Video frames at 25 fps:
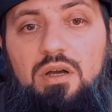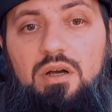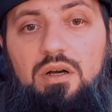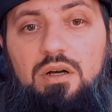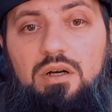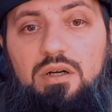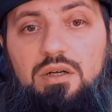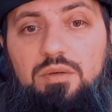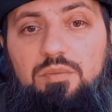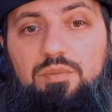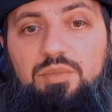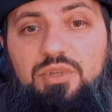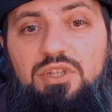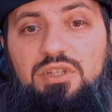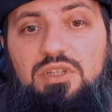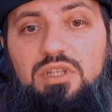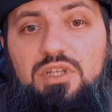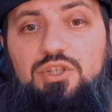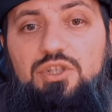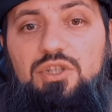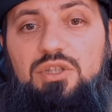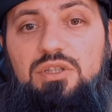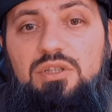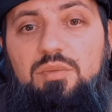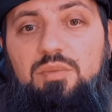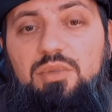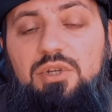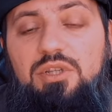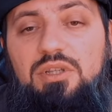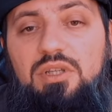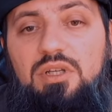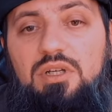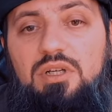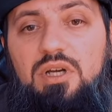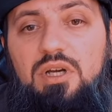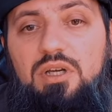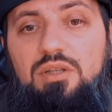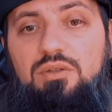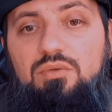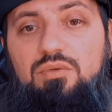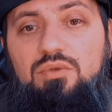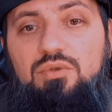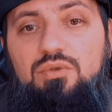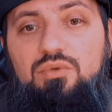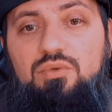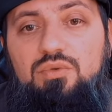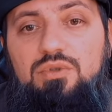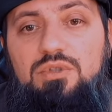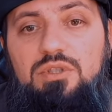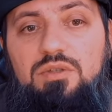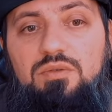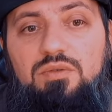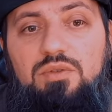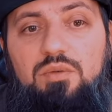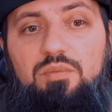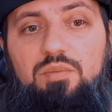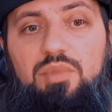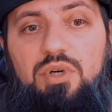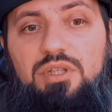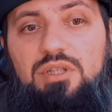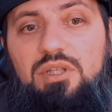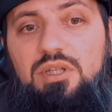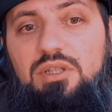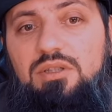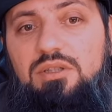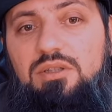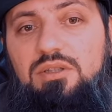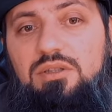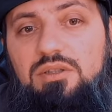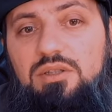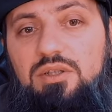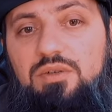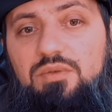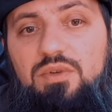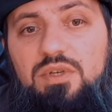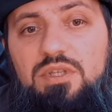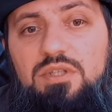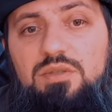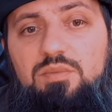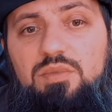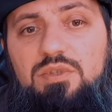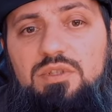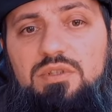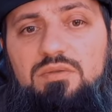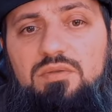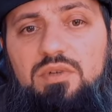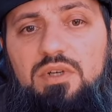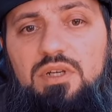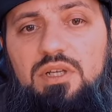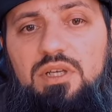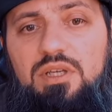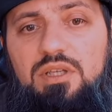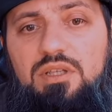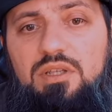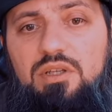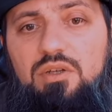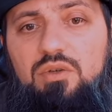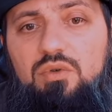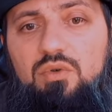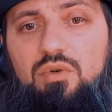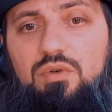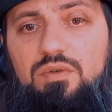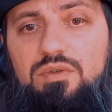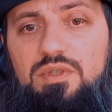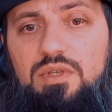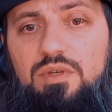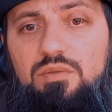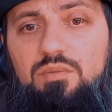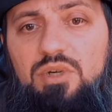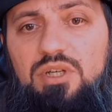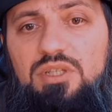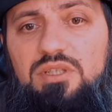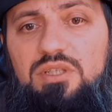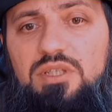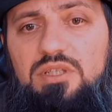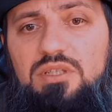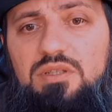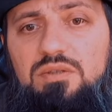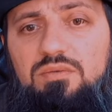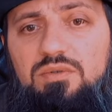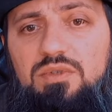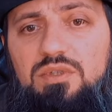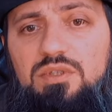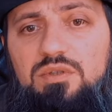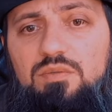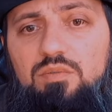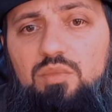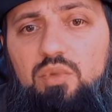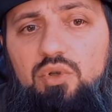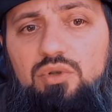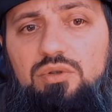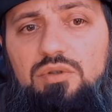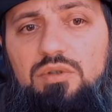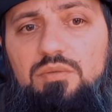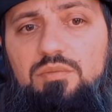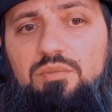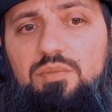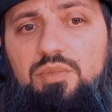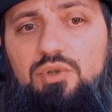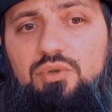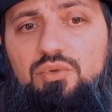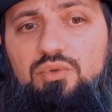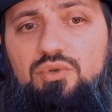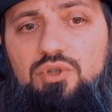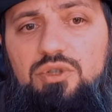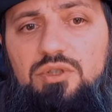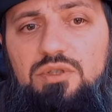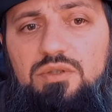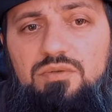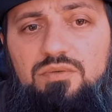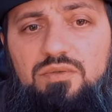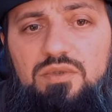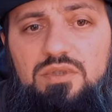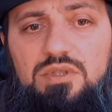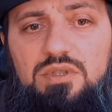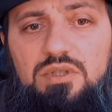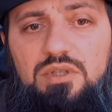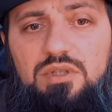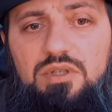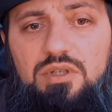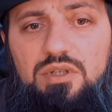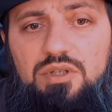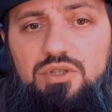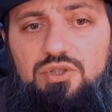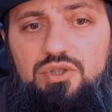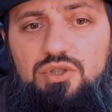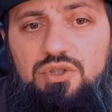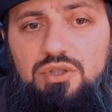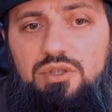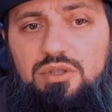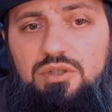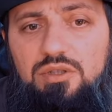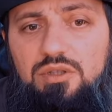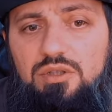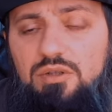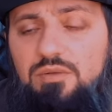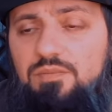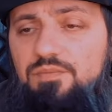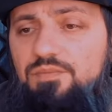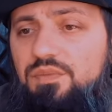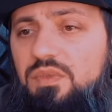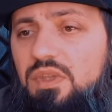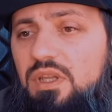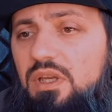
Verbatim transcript: А, приложение предлагает интуитивно понятный интерфейс, позволяет легко взаимодействовать с ботом, получить вознаграждение.